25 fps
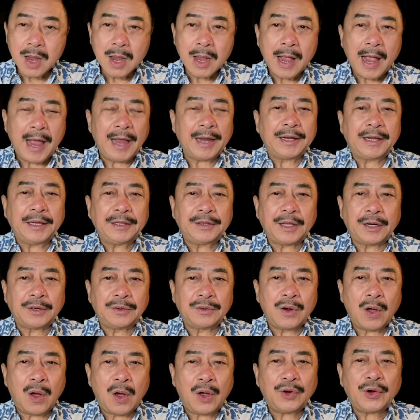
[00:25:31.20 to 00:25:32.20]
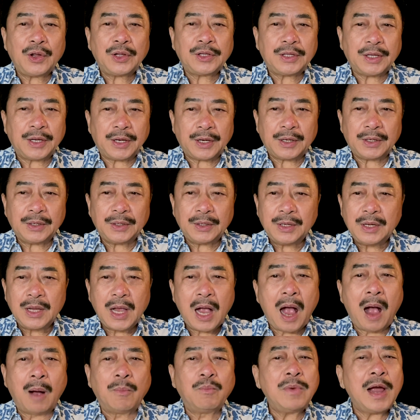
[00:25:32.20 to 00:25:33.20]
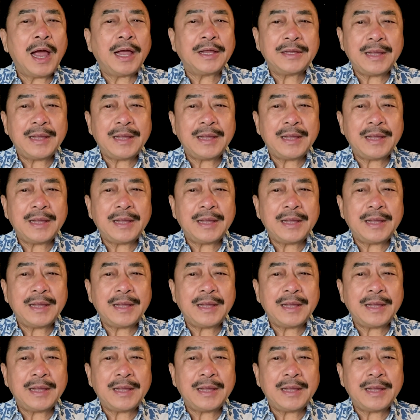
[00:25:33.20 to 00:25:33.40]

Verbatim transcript: Hay cái tình đó nói thiệt, không ai